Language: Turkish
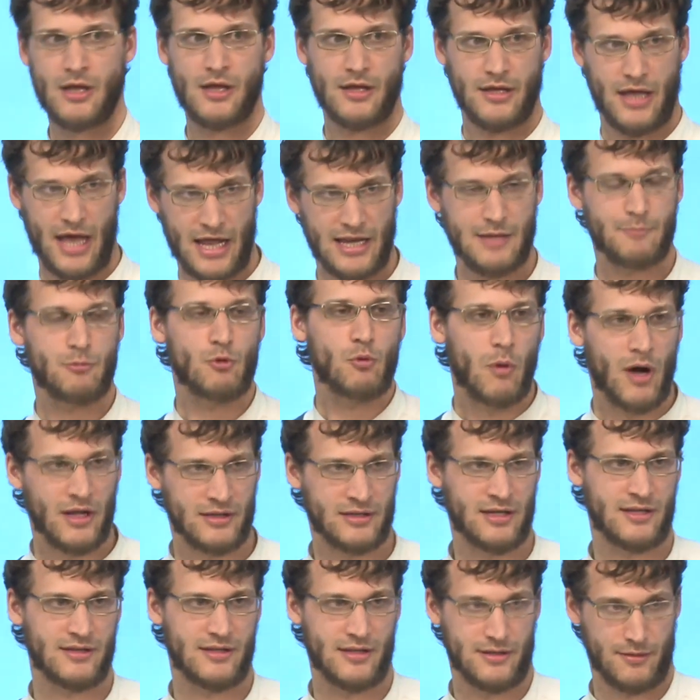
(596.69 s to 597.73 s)
Yani bu
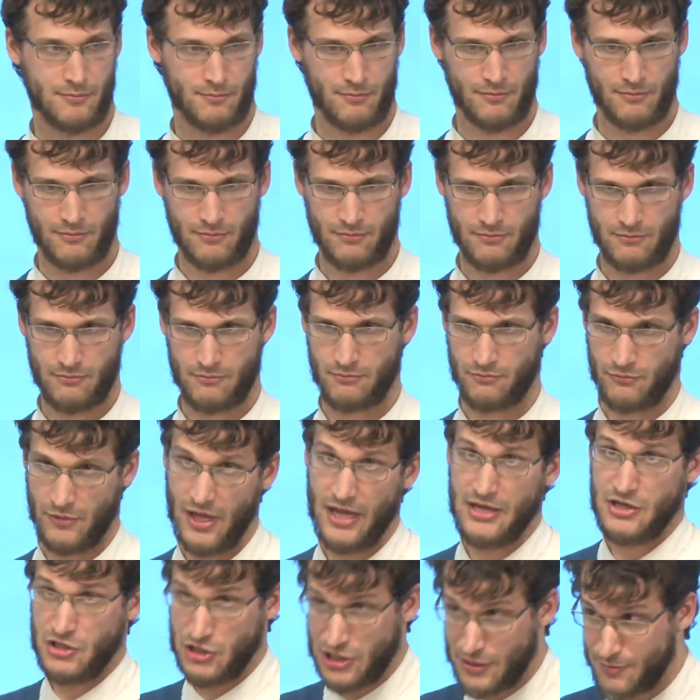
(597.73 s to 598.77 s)
vatandanım.
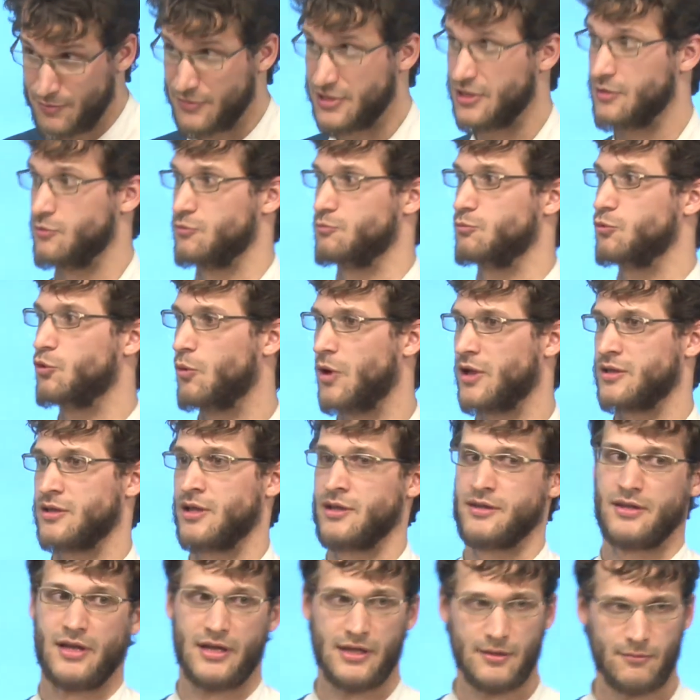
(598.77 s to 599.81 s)
Yani şimdi bu
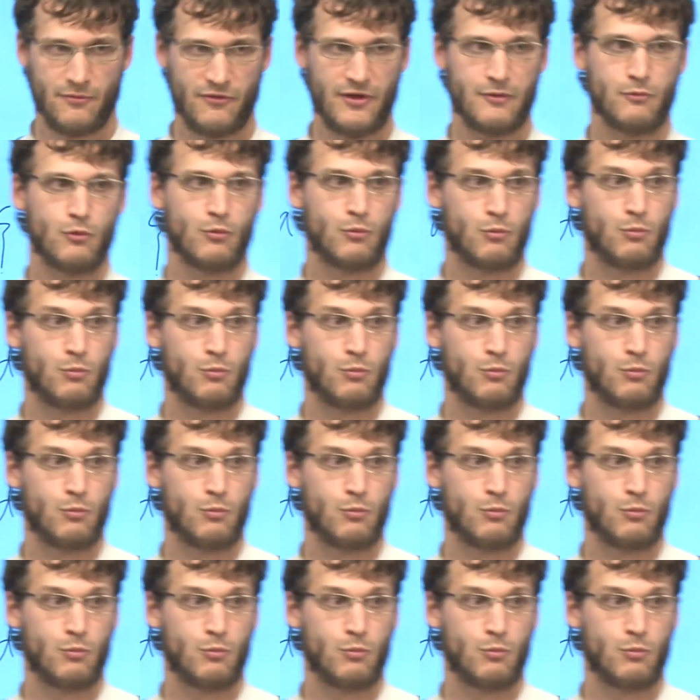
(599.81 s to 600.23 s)
vatandayım ve bu,